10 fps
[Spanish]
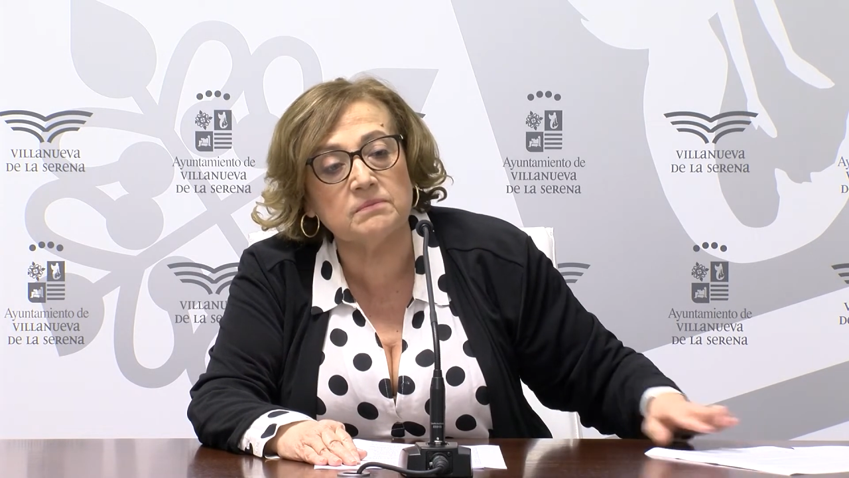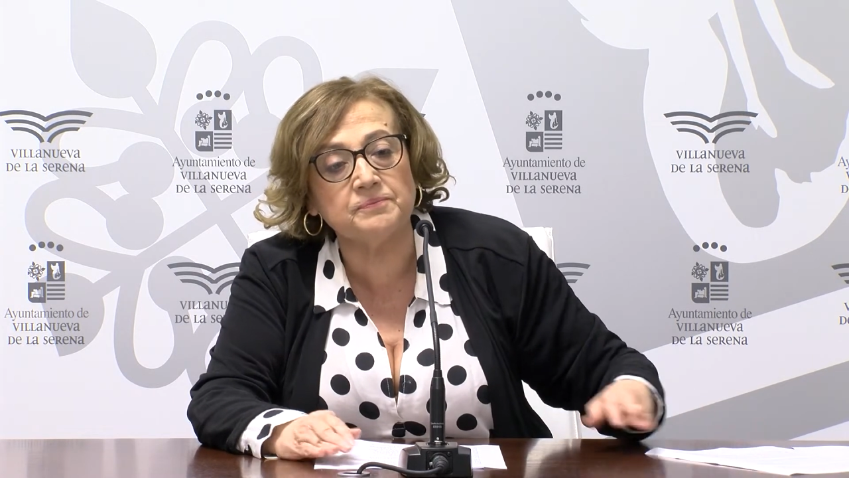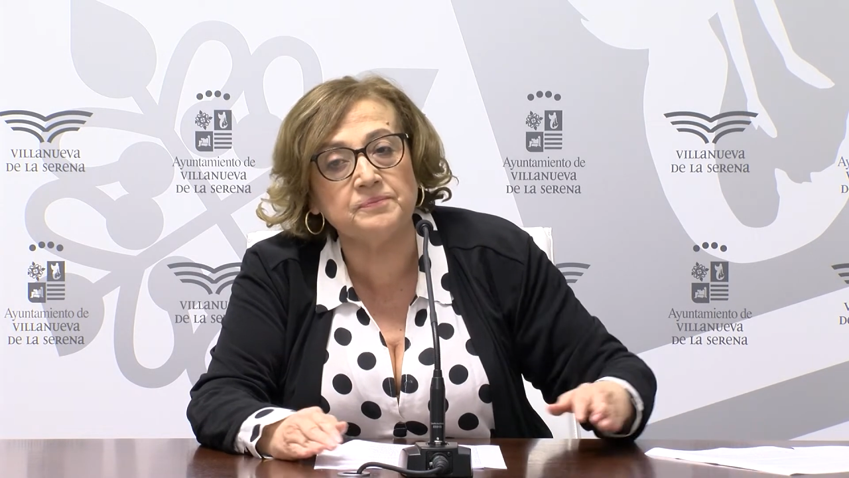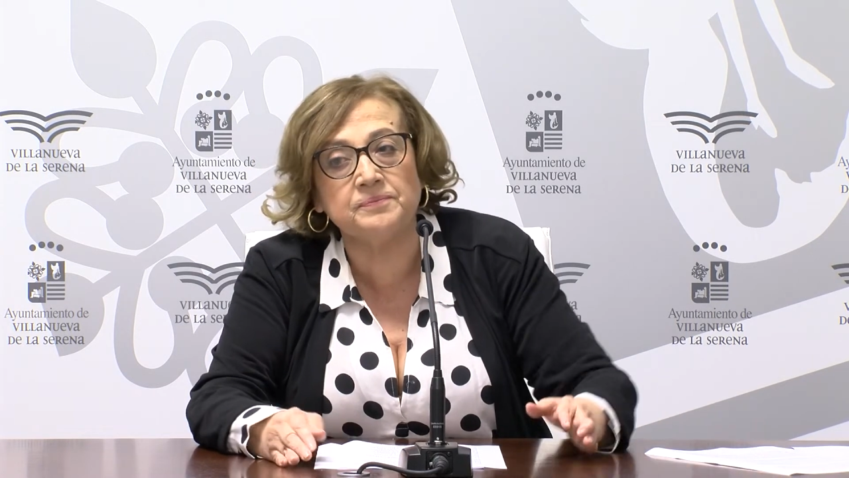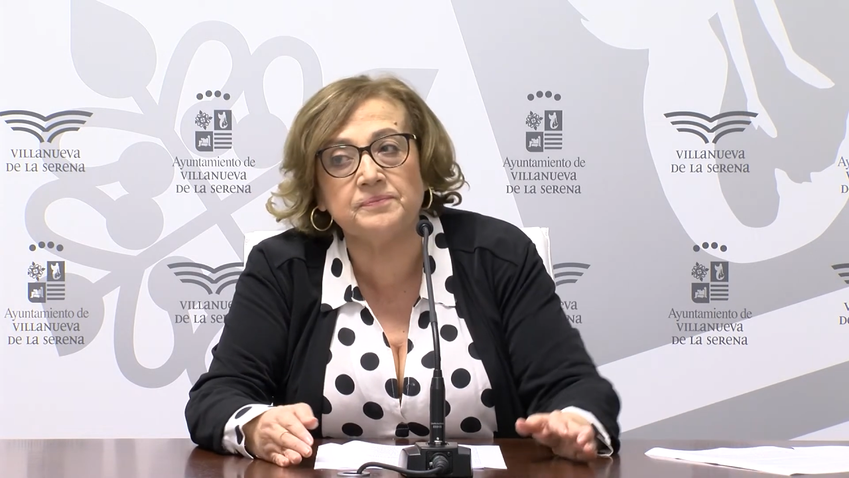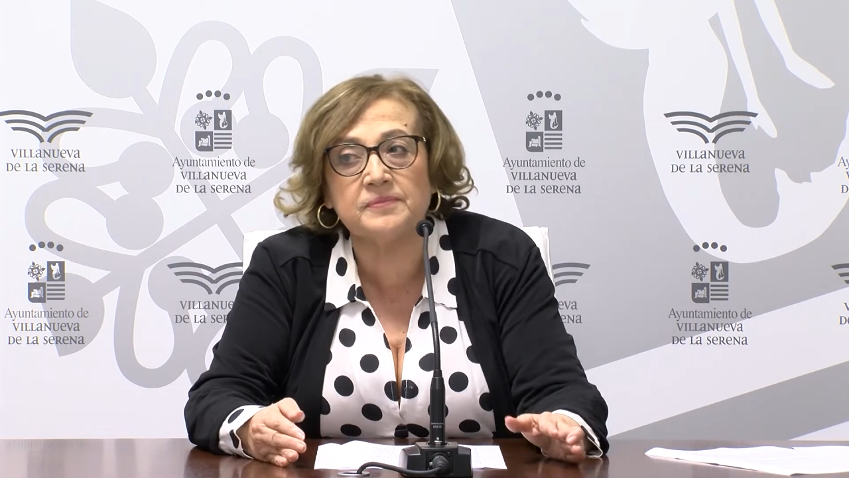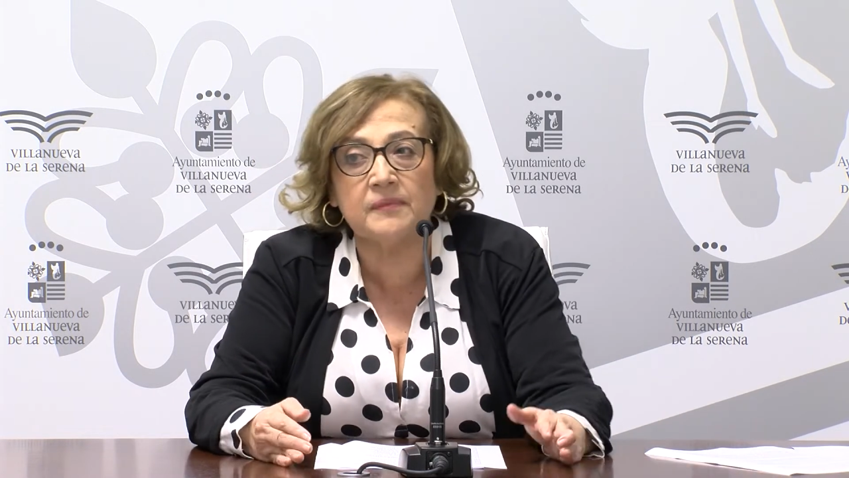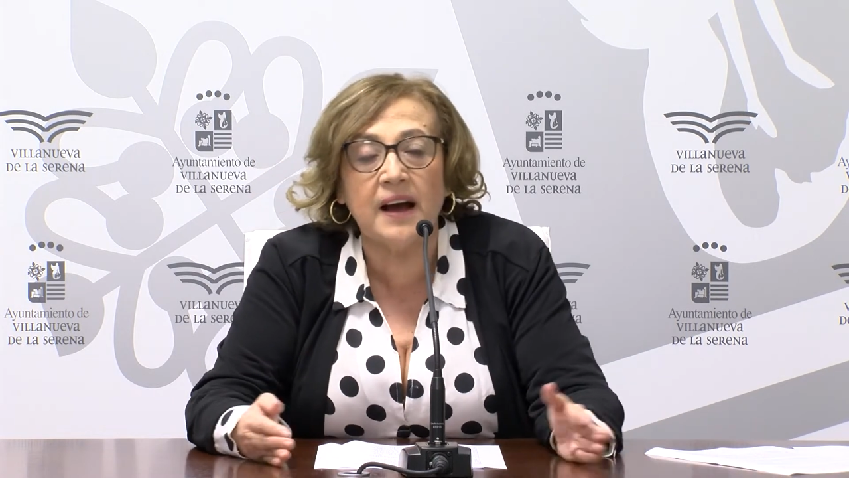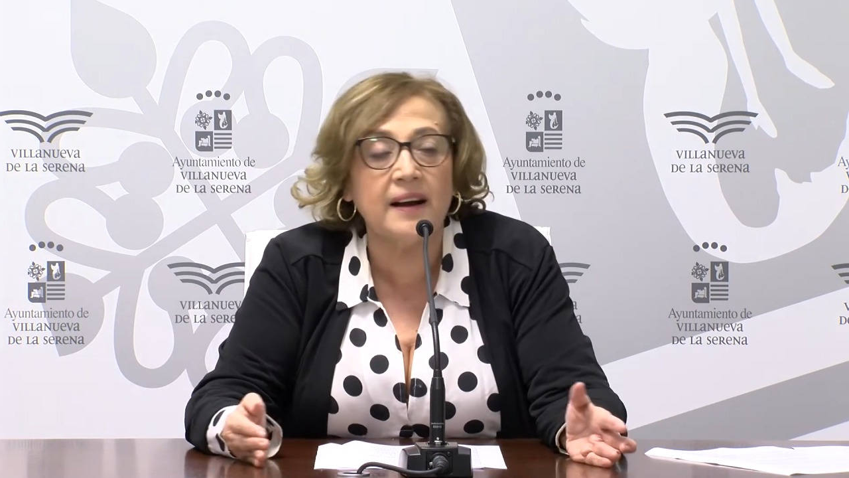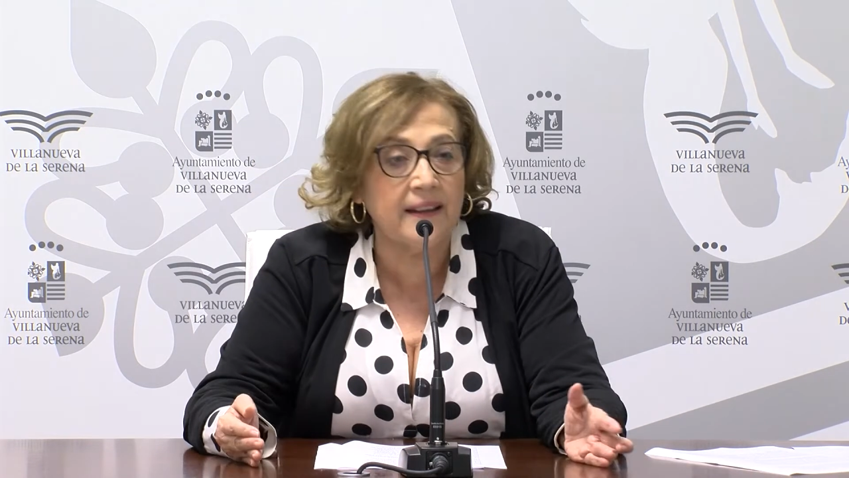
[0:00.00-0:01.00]
mm,
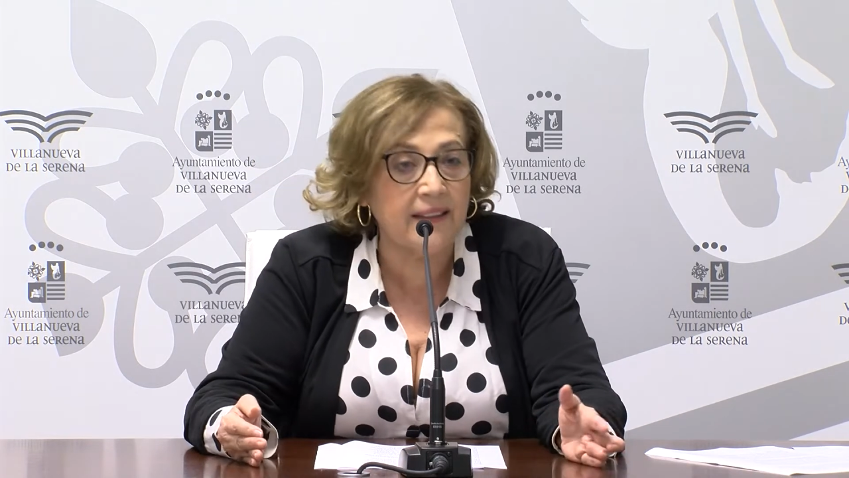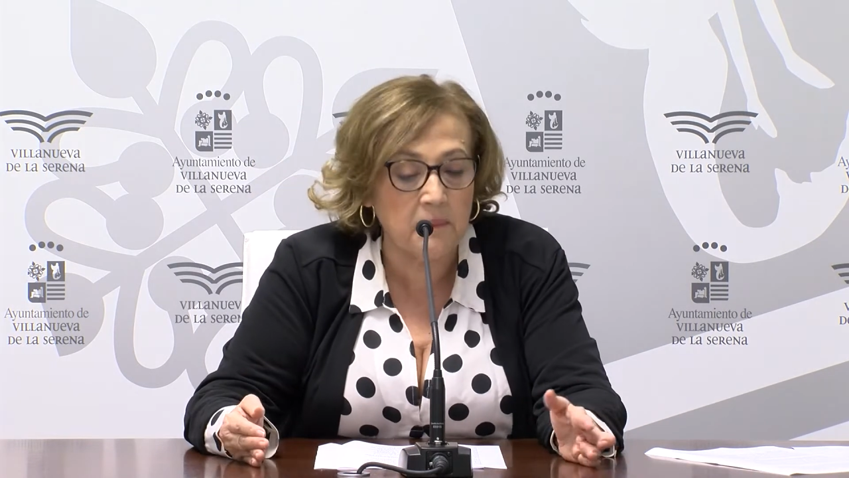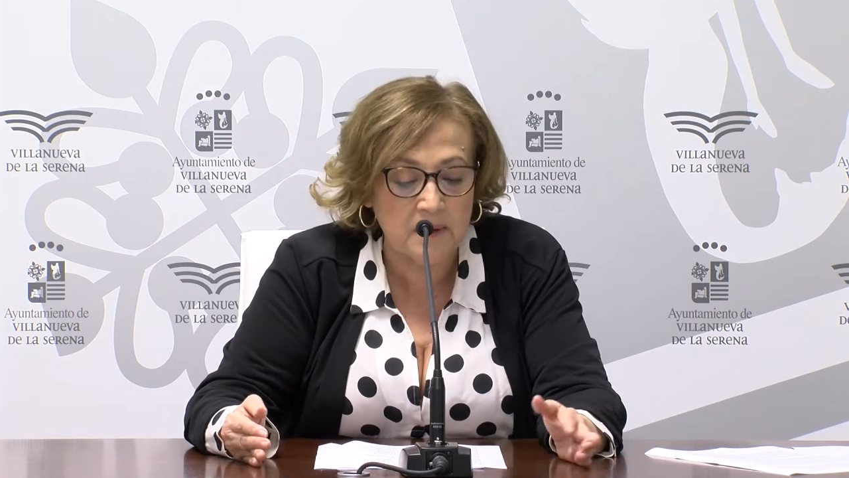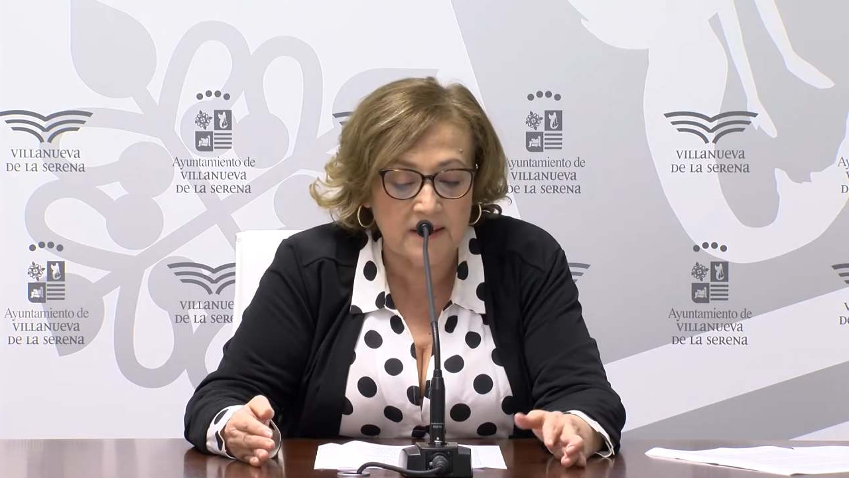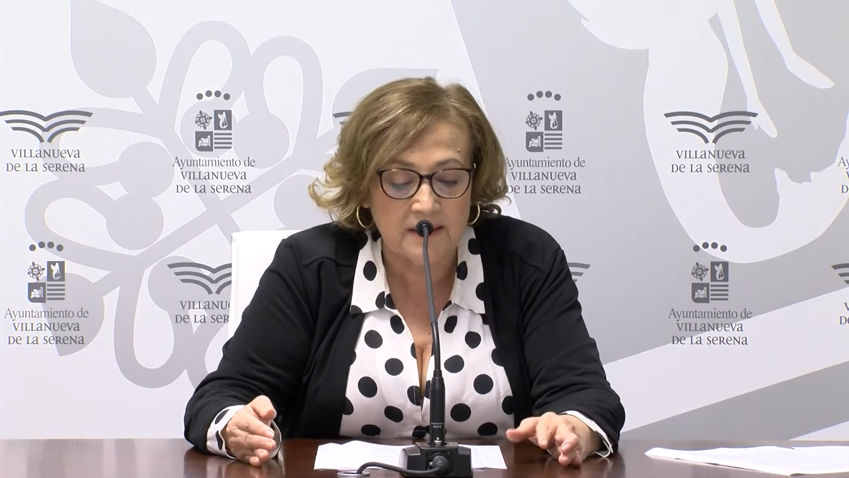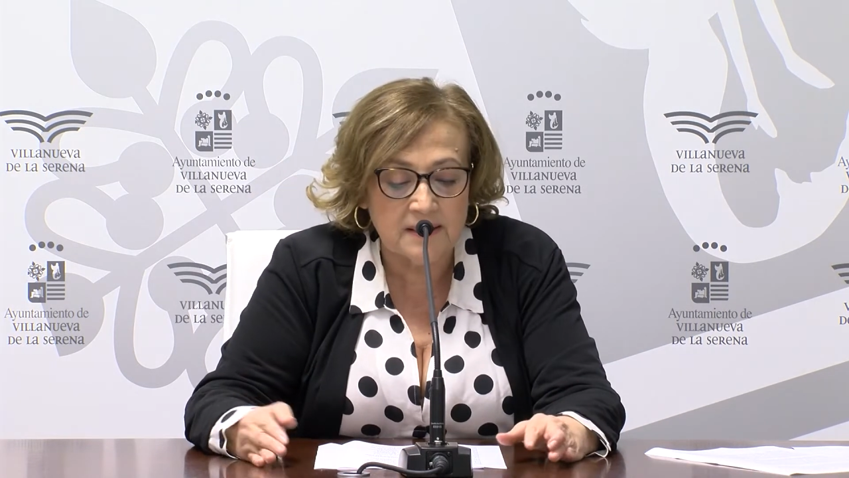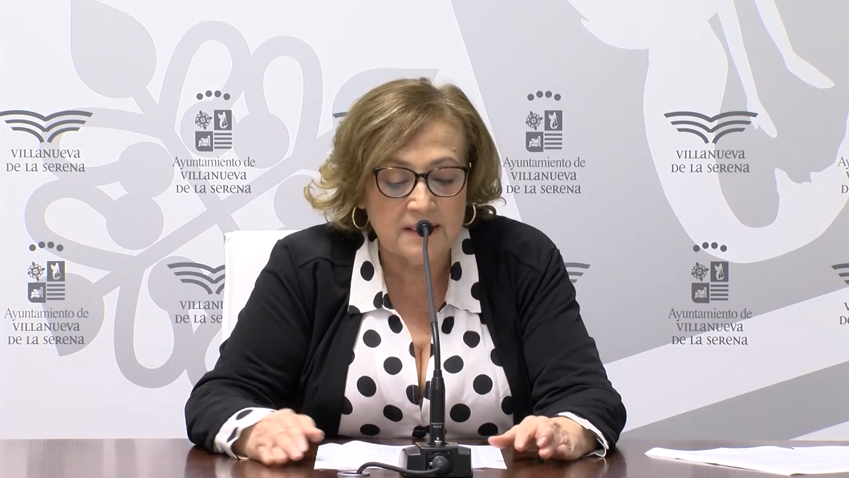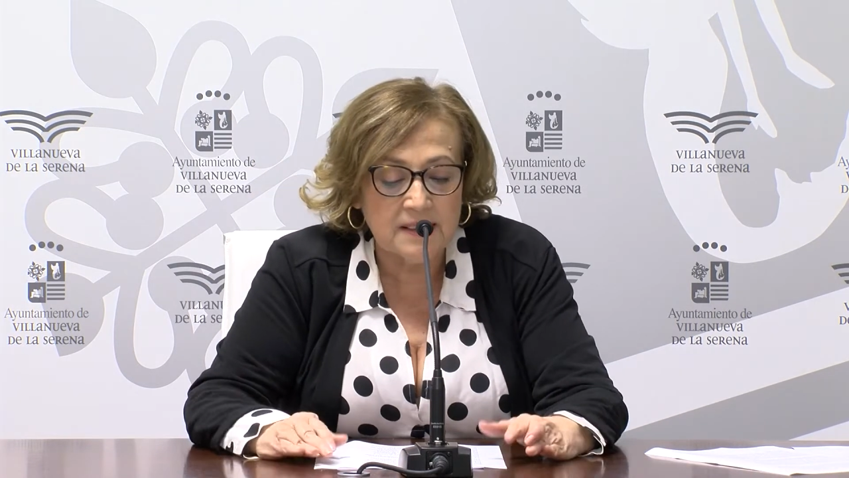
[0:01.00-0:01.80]
agradable